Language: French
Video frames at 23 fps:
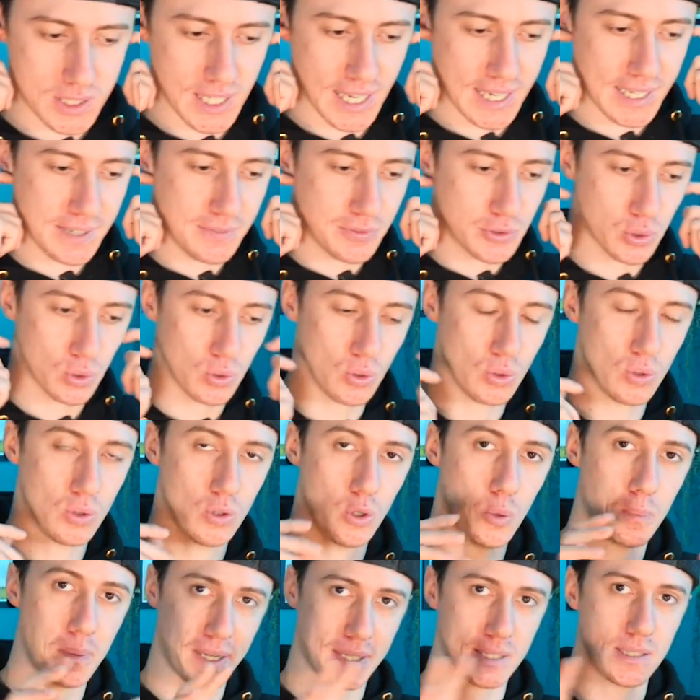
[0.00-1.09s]
j'arrive sur
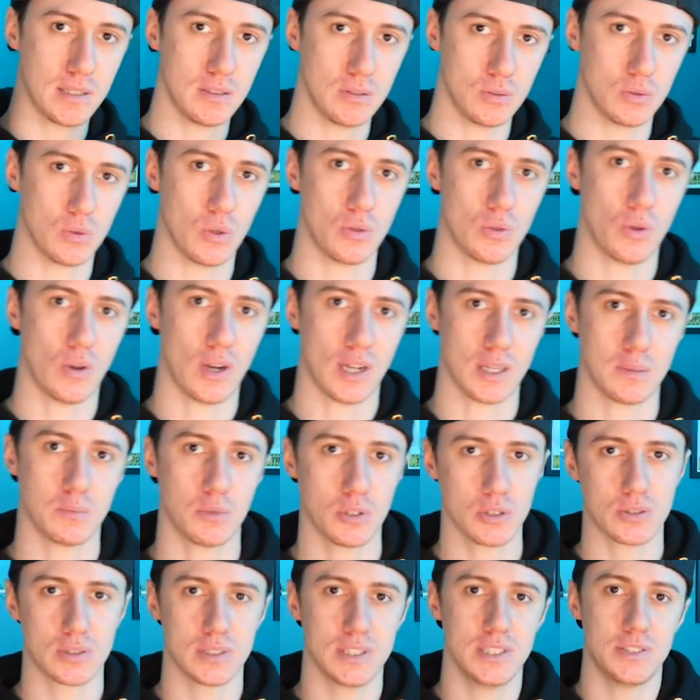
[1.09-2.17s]
le, parking de, de, la
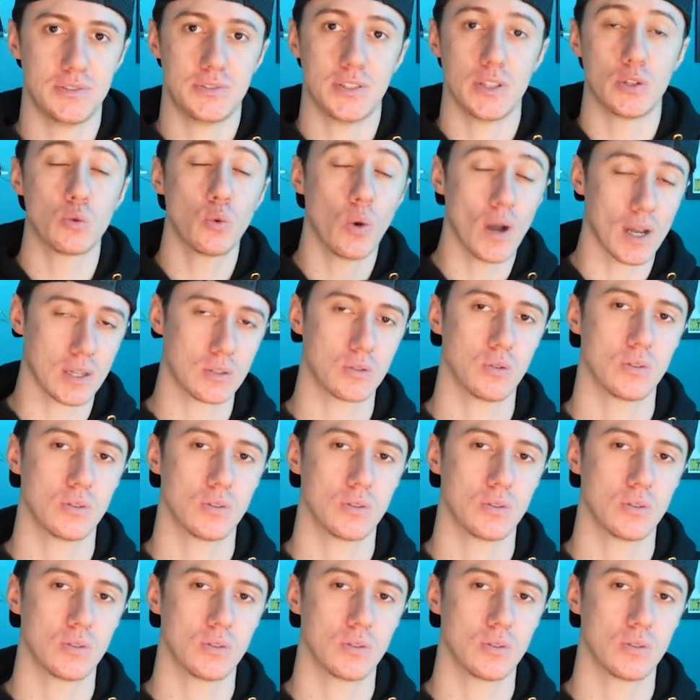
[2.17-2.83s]
Redbox, il fait noir